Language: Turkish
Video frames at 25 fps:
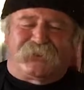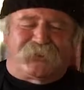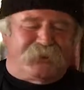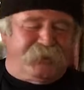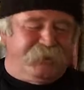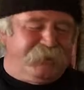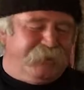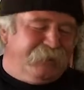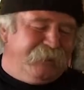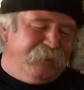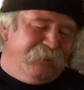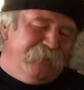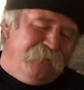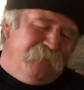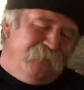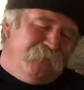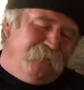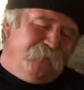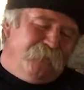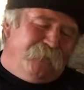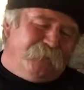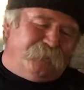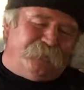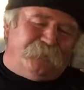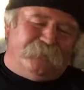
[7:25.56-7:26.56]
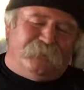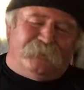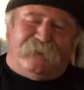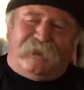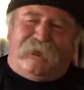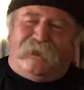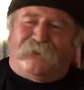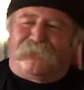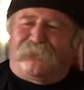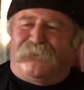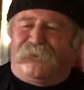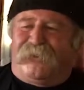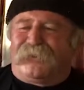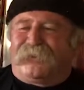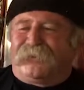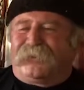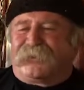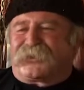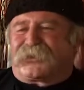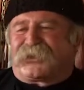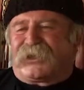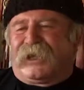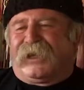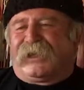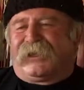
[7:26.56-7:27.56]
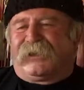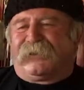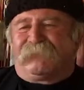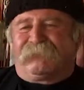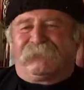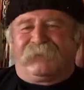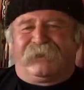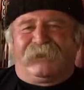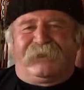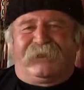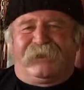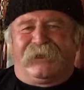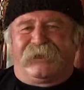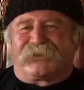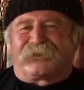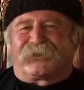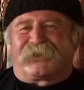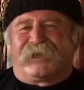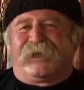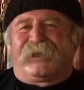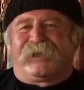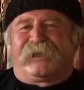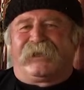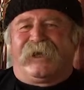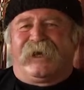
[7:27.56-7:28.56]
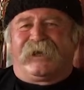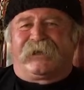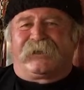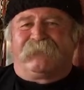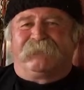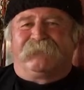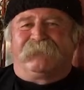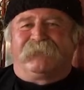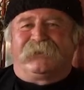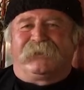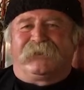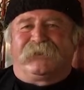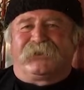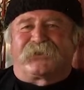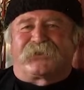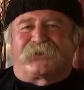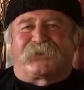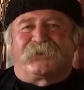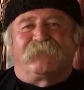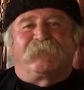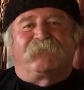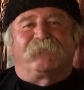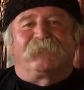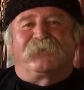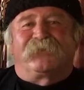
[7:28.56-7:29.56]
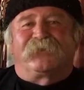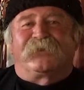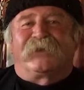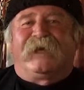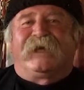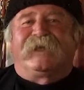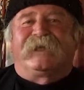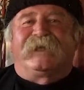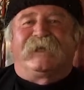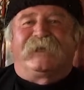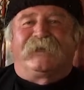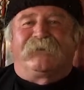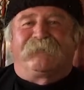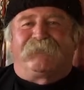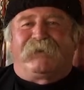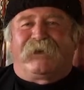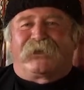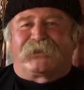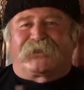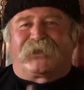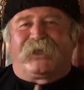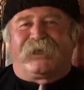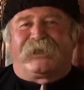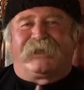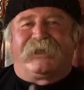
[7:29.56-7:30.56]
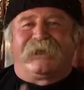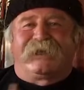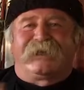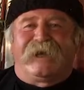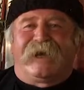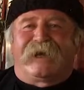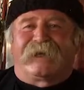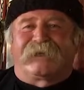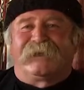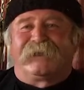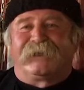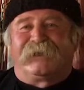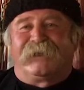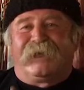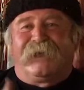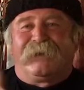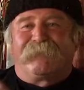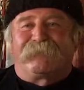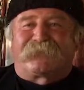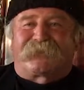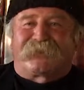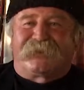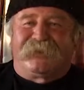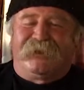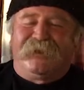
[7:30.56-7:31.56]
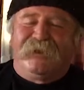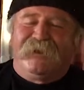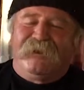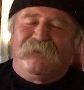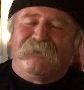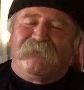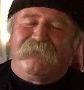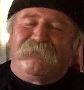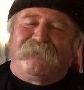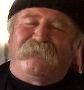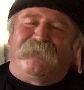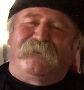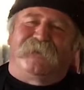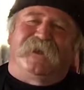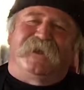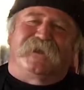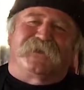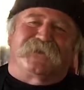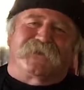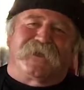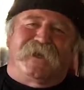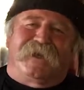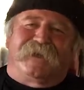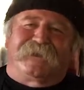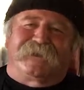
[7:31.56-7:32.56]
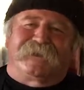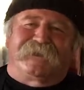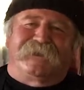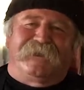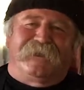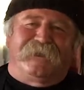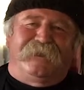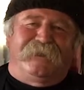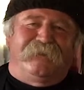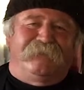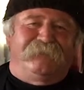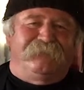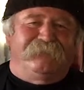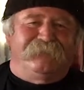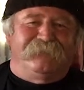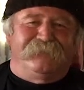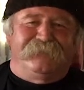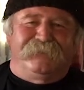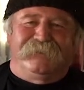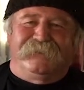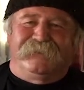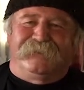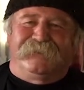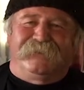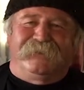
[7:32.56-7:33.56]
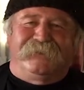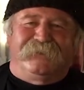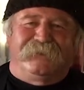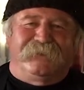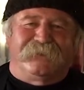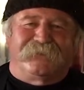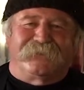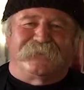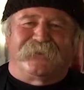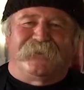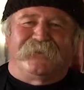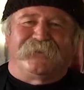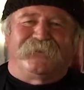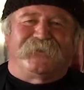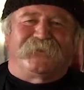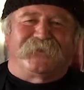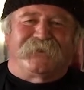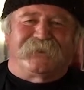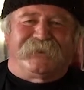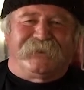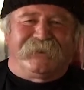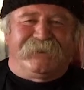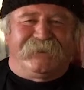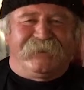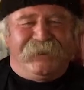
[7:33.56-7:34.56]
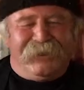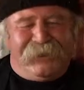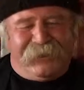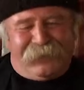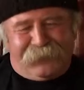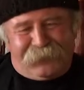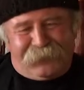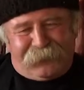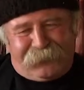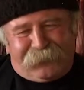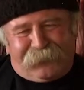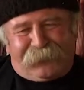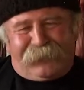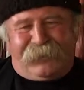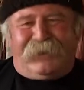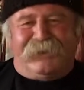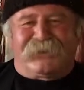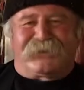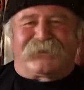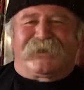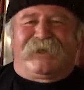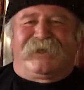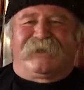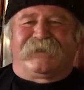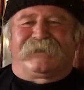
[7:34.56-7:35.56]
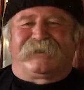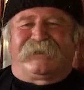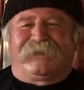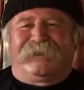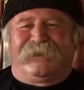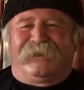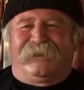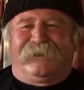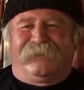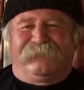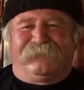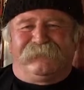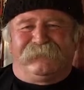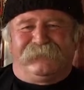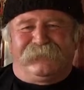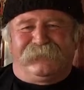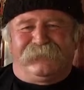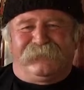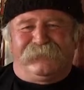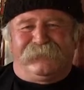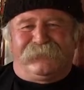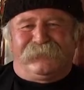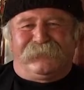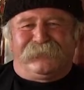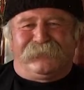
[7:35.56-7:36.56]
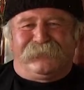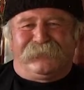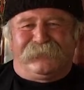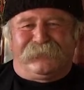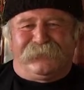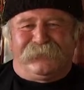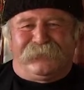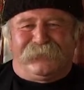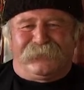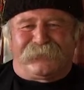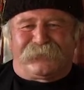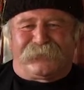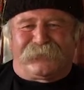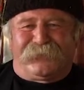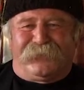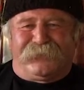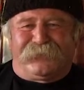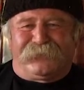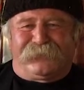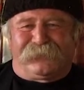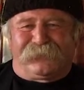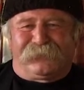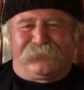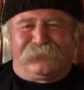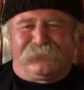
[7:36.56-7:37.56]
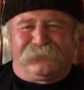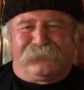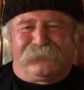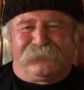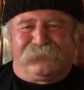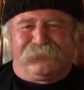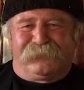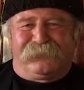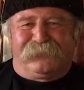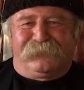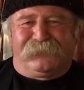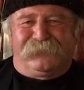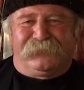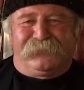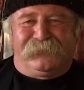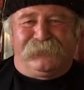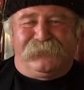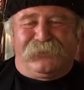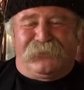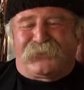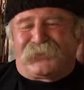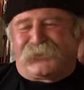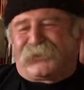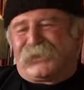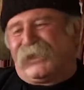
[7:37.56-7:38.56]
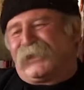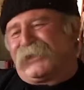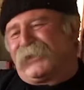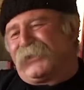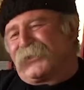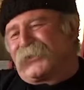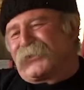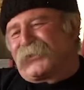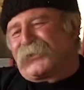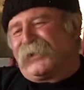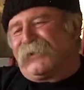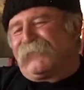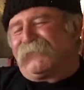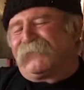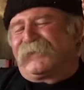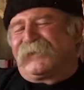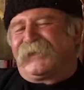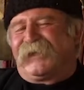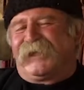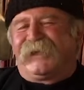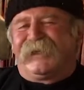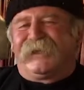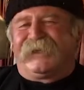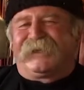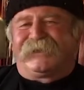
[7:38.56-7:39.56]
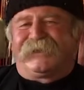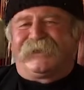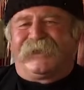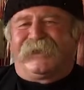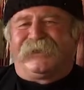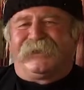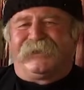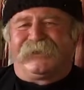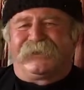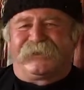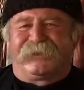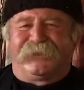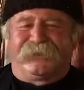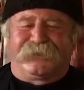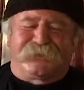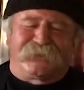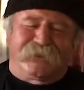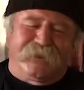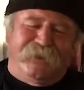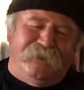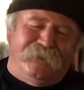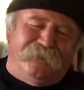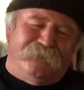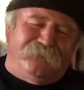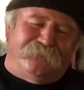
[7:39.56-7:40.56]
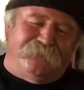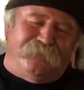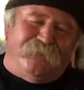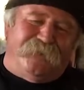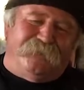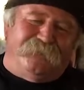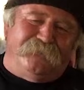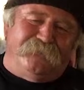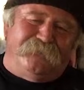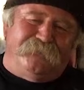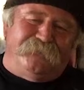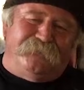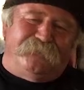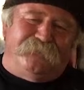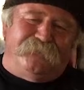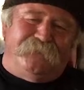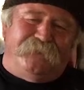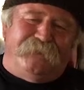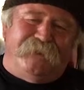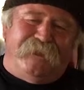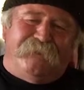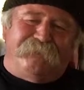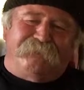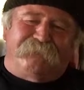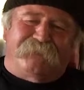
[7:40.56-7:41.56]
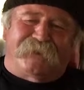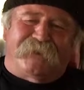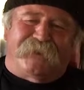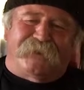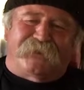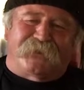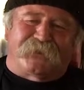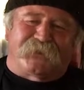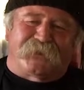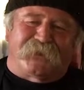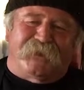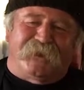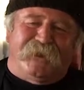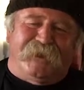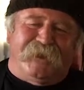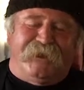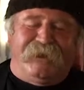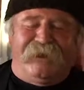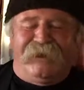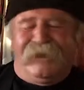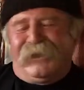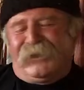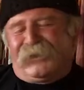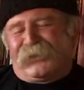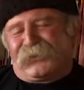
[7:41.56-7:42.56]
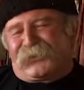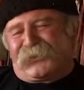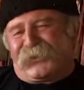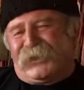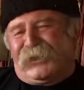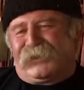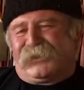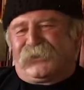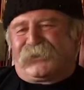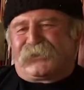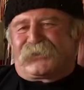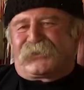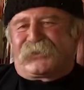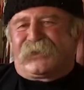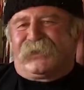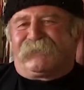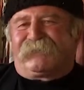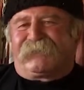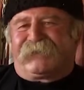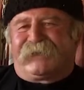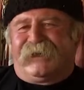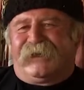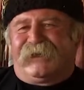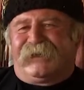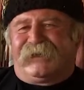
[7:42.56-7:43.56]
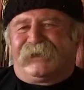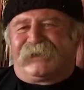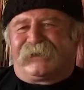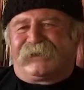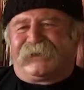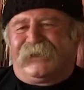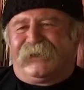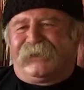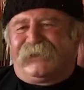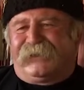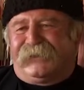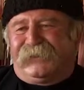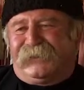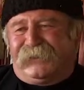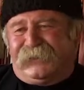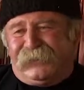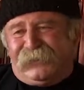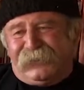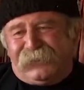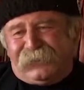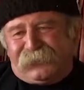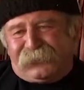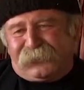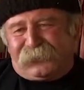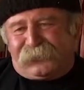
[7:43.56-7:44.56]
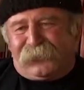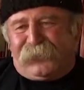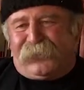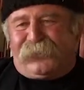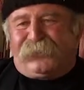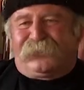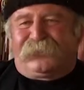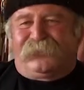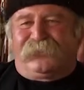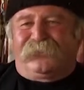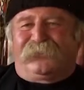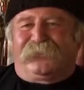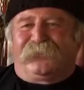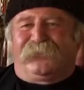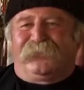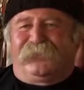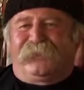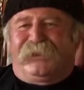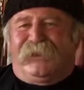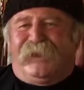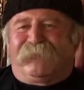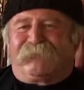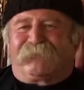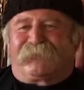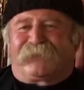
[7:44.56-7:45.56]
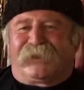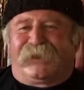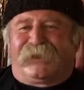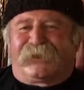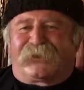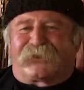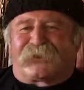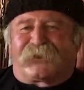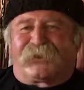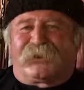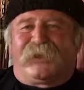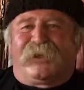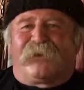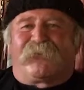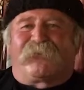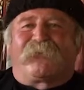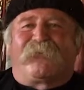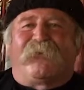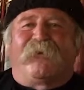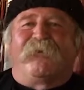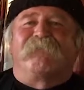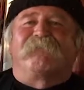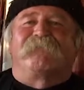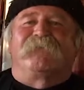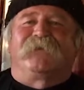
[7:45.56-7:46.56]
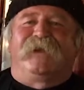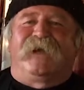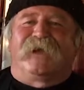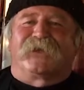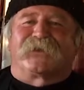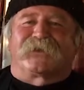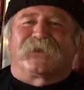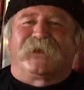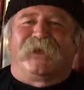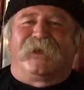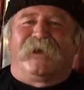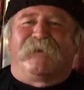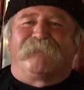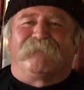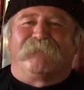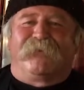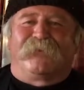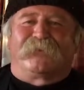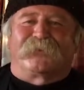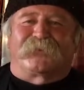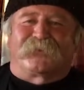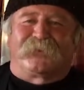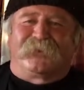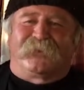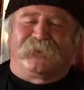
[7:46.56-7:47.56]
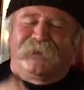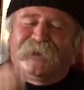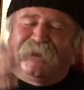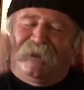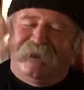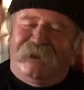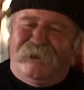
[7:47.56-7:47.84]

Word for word: içi Otuda konuşalım ezanlarımın ilsi bunlar yeni başladılar. Yakında hepsi olacak televizyoncu olacak televizyoncu seni sevdaya deli kız döndü dünyam tersine seni sevdaya deli döndü dünyam tersine komple selam olsun